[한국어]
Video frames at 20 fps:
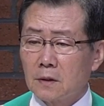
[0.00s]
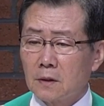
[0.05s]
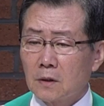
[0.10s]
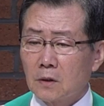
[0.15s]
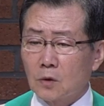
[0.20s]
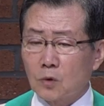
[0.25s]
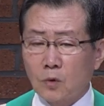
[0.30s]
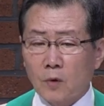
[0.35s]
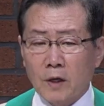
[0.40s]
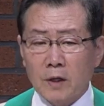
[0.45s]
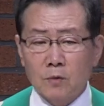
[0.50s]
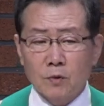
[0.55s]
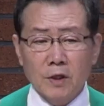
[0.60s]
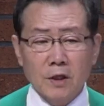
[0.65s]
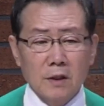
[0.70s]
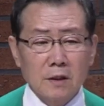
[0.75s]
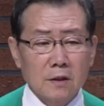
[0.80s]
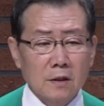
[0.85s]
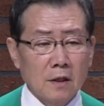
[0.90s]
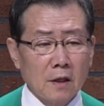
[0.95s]
그동안
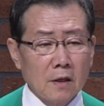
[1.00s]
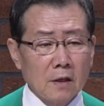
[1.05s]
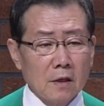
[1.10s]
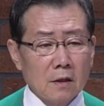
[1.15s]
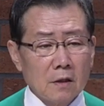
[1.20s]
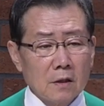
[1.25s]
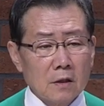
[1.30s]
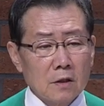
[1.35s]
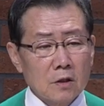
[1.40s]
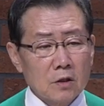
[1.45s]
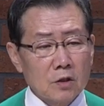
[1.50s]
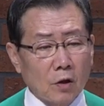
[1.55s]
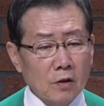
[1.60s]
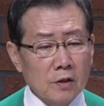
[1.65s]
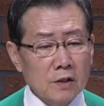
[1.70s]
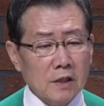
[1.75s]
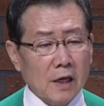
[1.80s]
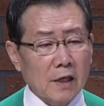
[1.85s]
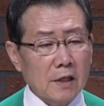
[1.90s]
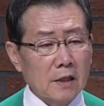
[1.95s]
우리는
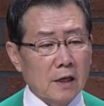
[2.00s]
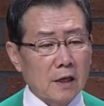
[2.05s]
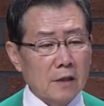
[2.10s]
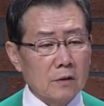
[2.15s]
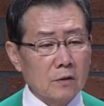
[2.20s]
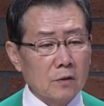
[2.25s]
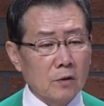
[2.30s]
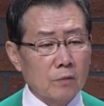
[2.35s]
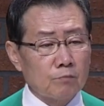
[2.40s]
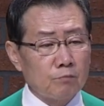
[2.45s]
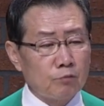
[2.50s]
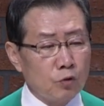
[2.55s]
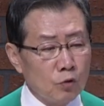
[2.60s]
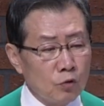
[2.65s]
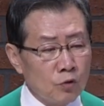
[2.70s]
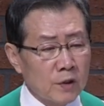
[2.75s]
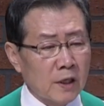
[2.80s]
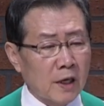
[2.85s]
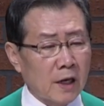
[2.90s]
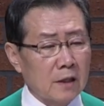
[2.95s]
성장이라는 것,
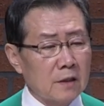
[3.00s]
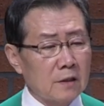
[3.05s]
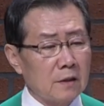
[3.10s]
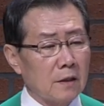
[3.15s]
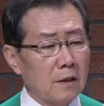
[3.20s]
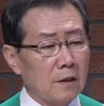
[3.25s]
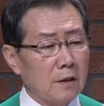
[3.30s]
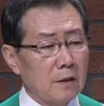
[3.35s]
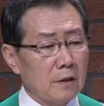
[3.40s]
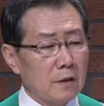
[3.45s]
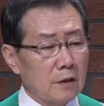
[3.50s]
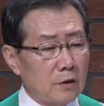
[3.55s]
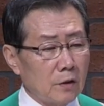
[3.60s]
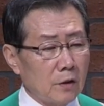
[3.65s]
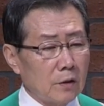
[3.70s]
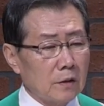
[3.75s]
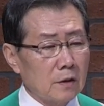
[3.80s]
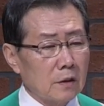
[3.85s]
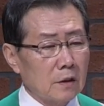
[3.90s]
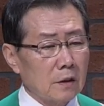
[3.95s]
부흥이라는
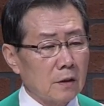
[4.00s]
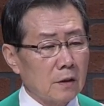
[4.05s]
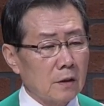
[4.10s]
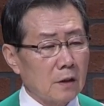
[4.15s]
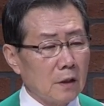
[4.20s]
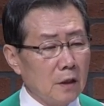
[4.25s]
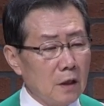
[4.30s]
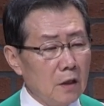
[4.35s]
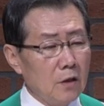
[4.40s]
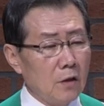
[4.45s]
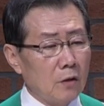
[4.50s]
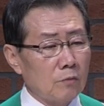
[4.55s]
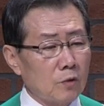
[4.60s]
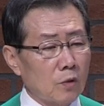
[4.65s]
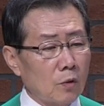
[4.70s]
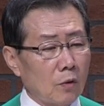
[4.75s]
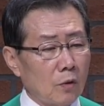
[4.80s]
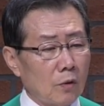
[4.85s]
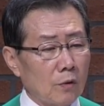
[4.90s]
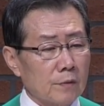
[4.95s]
그런
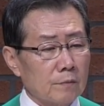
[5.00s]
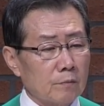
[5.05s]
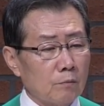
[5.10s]
일념으로